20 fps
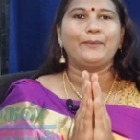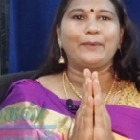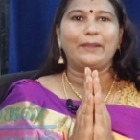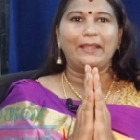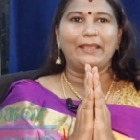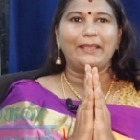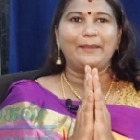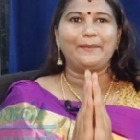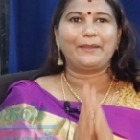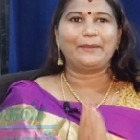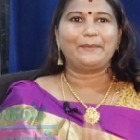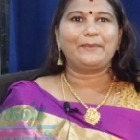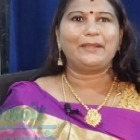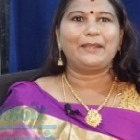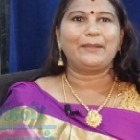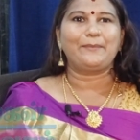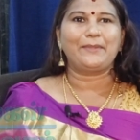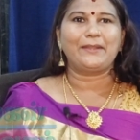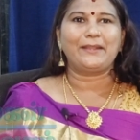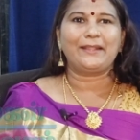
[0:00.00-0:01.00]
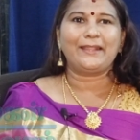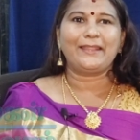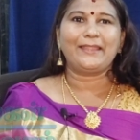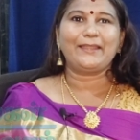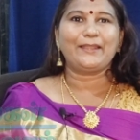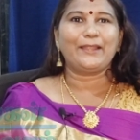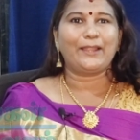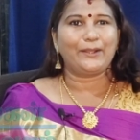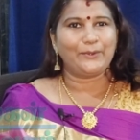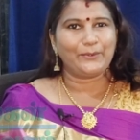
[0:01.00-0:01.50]
வணக்கம் அன்பு நண்பர்களே
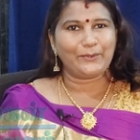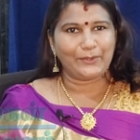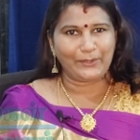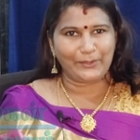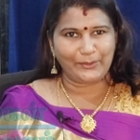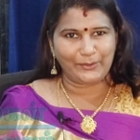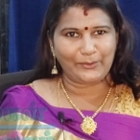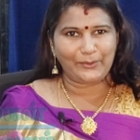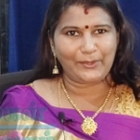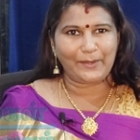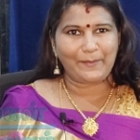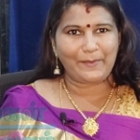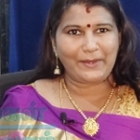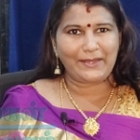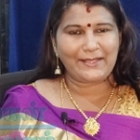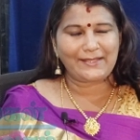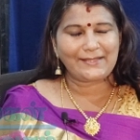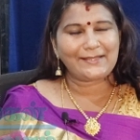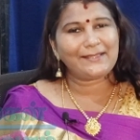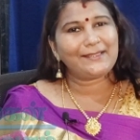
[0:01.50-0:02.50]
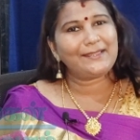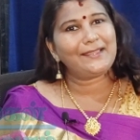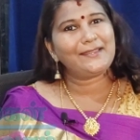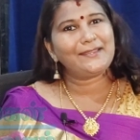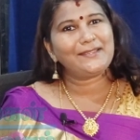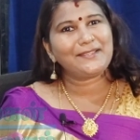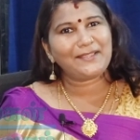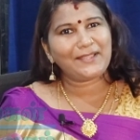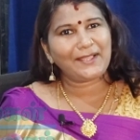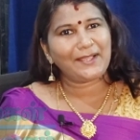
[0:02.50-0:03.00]
நான் உங்கள் தொழில் மீனா சதீஷ்
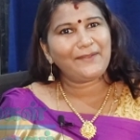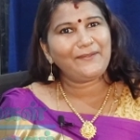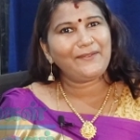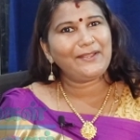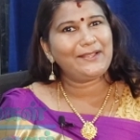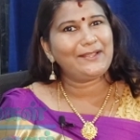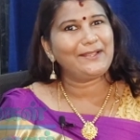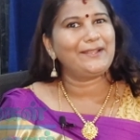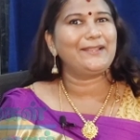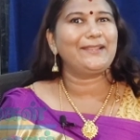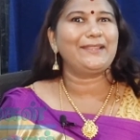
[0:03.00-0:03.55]
தகவல்கள்